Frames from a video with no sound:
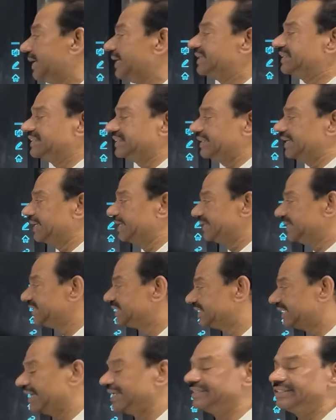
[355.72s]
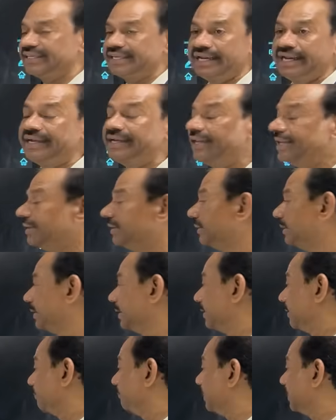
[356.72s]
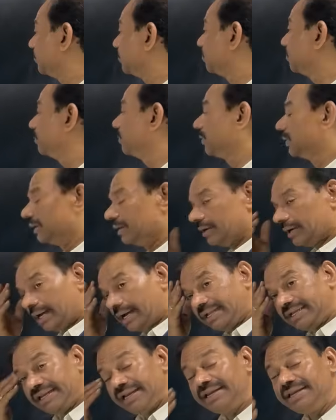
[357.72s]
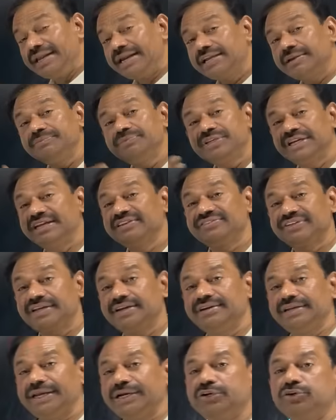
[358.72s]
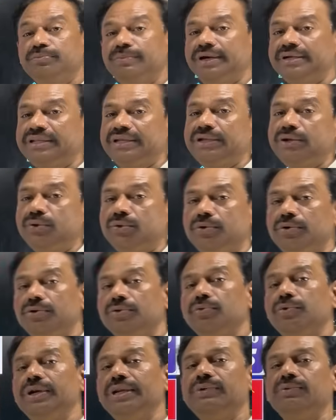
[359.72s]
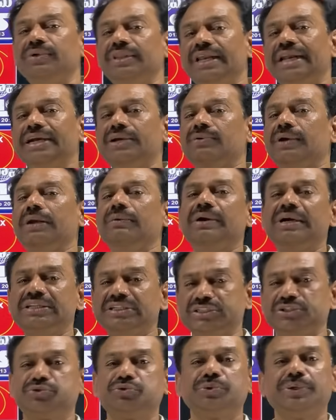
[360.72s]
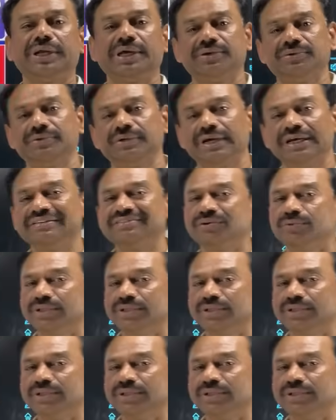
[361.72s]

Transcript: రైట్ చేయడానికి ట్రై చేయాలి అంటే మీరు ఎన్ని అటెంప్ట్ చేయాలి సార్ నెగిటివ్ మార్కింగ్లో కొన్ని వదిలేయటం అలవాటు చేసుకున్నారు అసలు